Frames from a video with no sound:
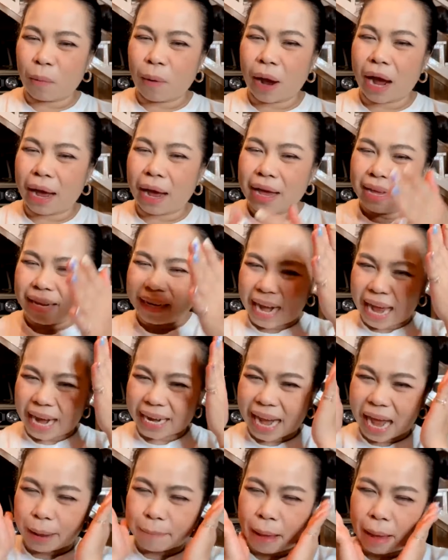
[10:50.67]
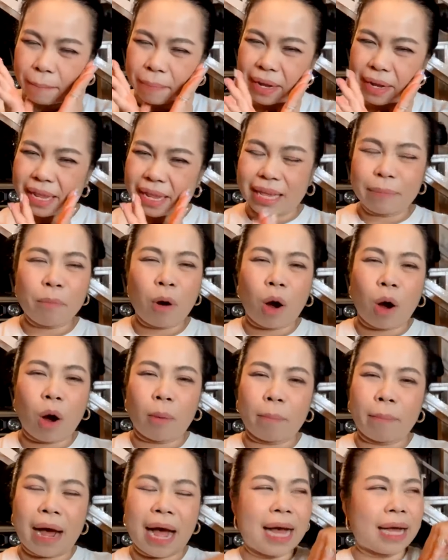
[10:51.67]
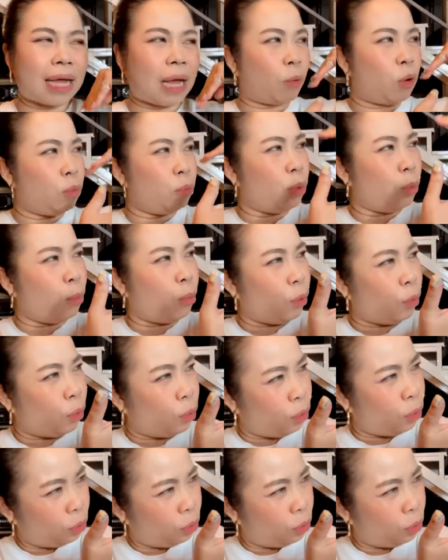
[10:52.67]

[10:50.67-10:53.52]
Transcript: เพราะว่านางหน้าแบบนี้เหมาะมากกับคุณบูบู